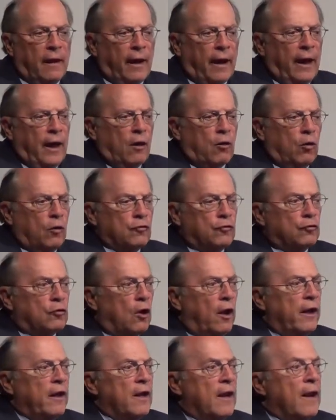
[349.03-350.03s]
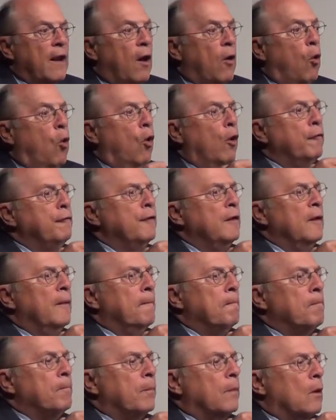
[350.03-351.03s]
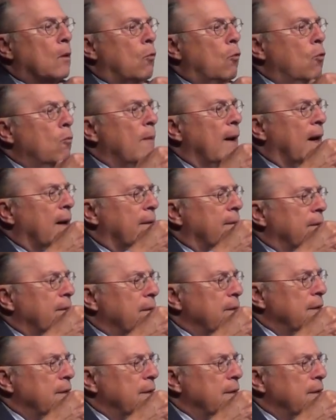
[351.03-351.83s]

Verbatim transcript: reconstrói, houve uma